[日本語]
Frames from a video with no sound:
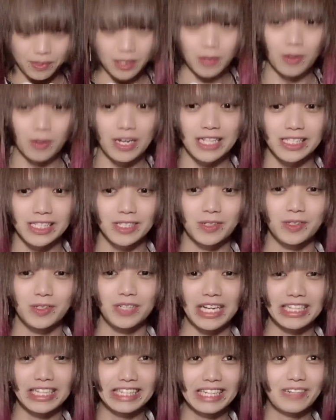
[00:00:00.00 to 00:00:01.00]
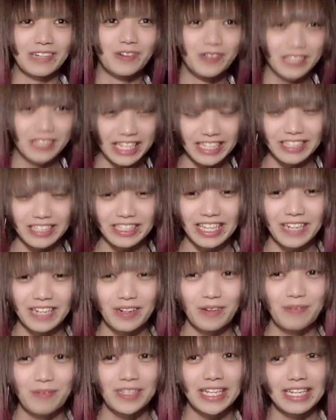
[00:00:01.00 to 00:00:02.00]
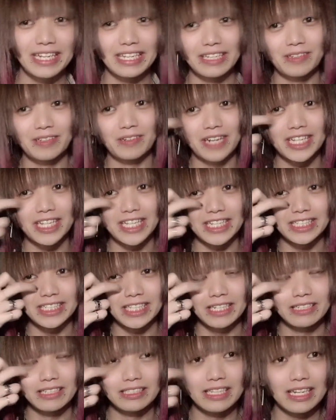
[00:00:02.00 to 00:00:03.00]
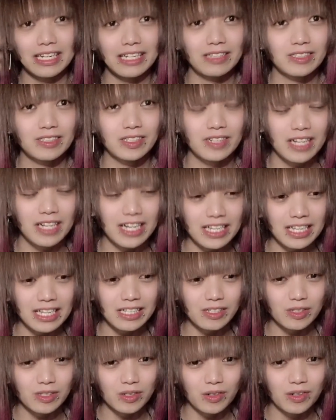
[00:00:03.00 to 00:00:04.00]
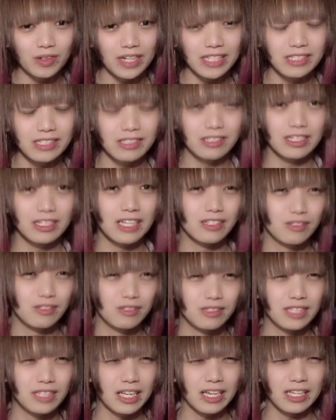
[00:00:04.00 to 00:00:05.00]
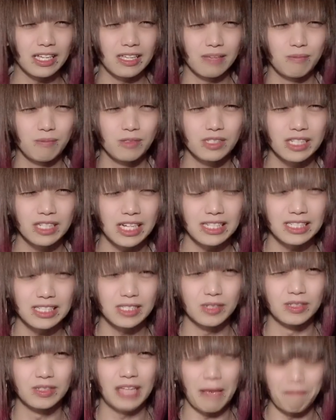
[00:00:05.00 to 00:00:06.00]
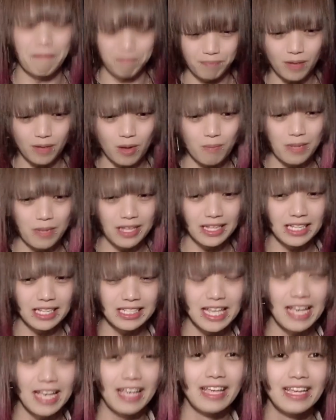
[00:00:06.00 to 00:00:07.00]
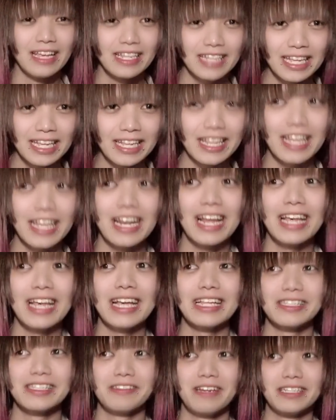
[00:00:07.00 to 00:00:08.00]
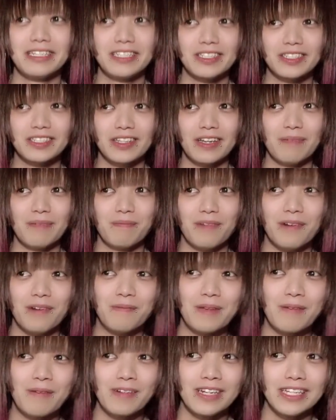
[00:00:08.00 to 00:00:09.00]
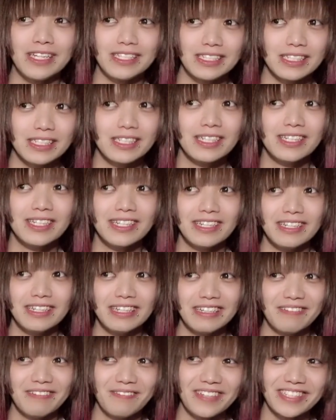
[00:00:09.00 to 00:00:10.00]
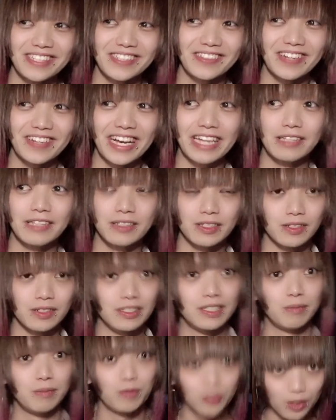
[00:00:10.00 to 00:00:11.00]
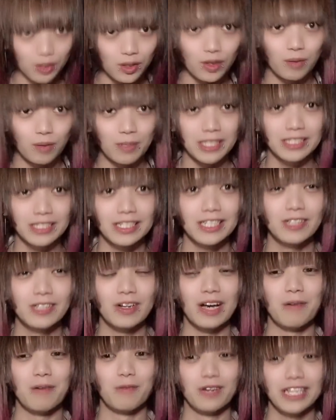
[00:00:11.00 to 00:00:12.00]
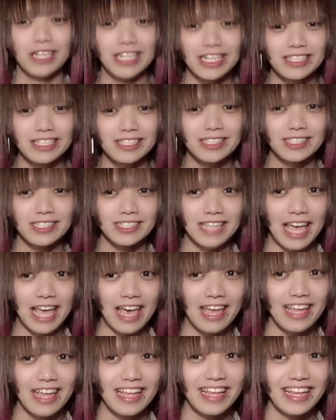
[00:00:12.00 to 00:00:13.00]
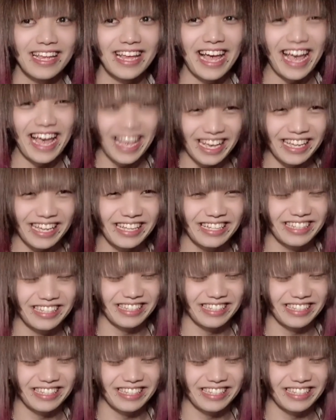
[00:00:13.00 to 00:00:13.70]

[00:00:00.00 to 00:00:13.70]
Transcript: 今月こうあってこうだったよみたいな動画出してるんだけど、それがね、ちょっと今月スケジュール的に難しそうで、ごめんなさい。ただね、来月はちょっと一本メモリーズ、まあちょっとカーのその地元のお祭りとかも入れつつで、はい。